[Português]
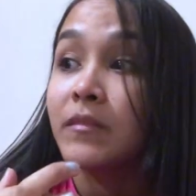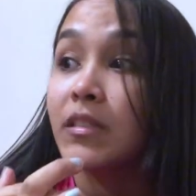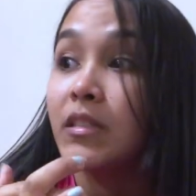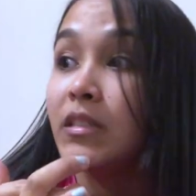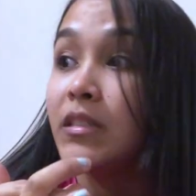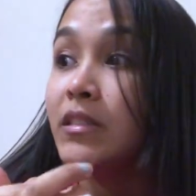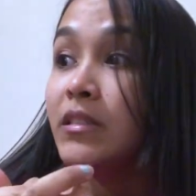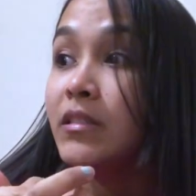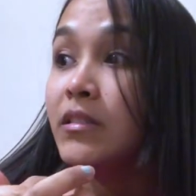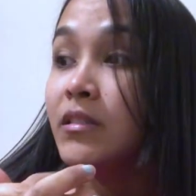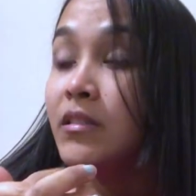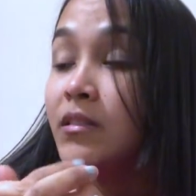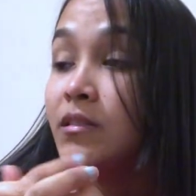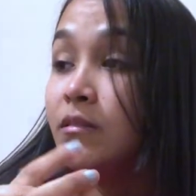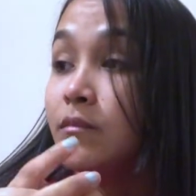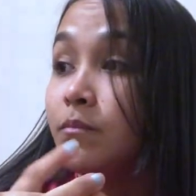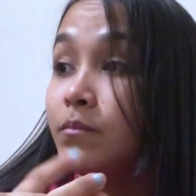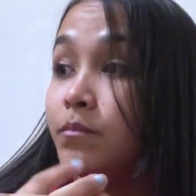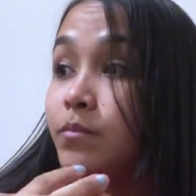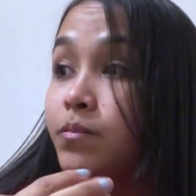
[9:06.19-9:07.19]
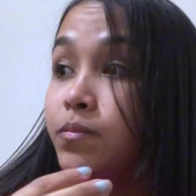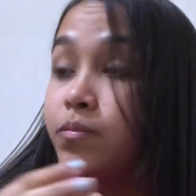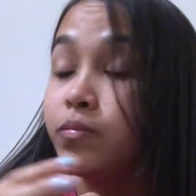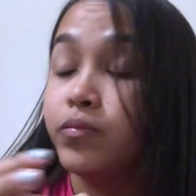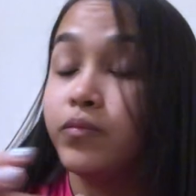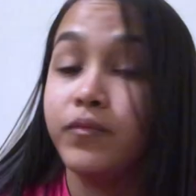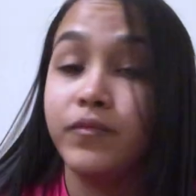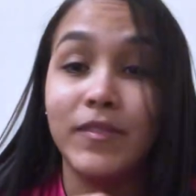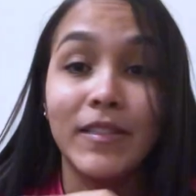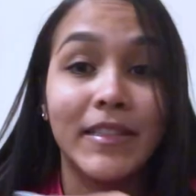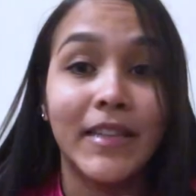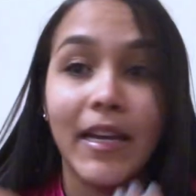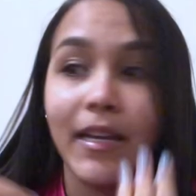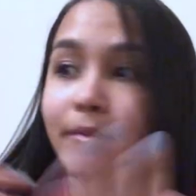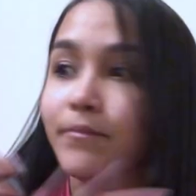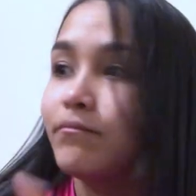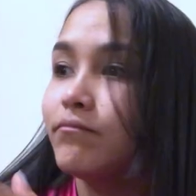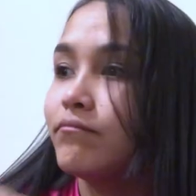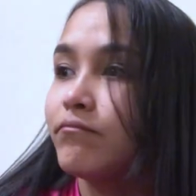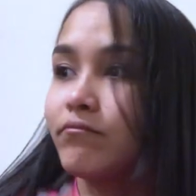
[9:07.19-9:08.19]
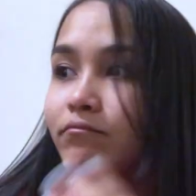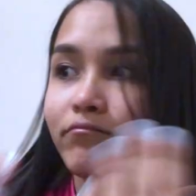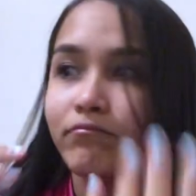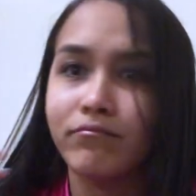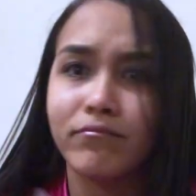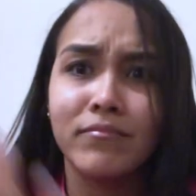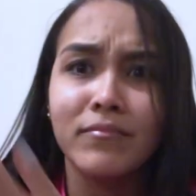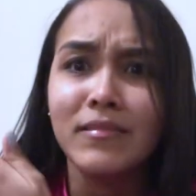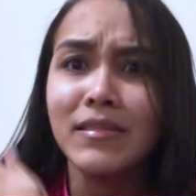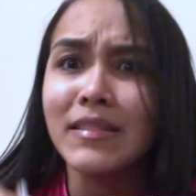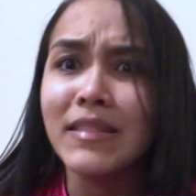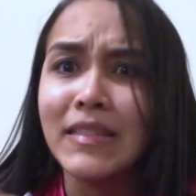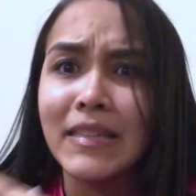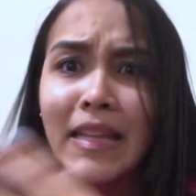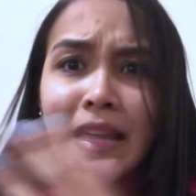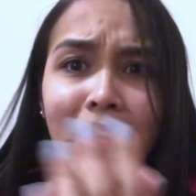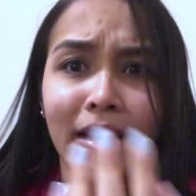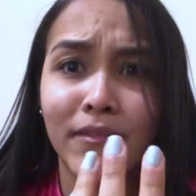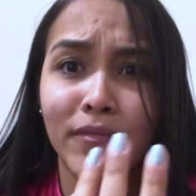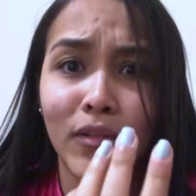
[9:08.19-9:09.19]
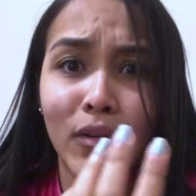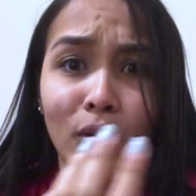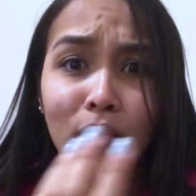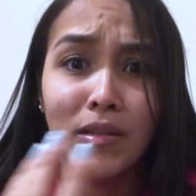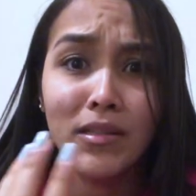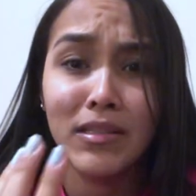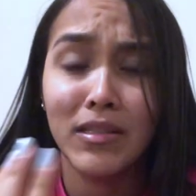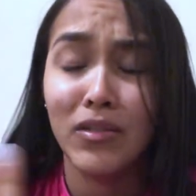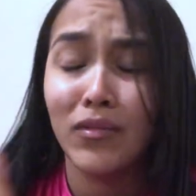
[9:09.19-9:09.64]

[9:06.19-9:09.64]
e fiquei nervosa.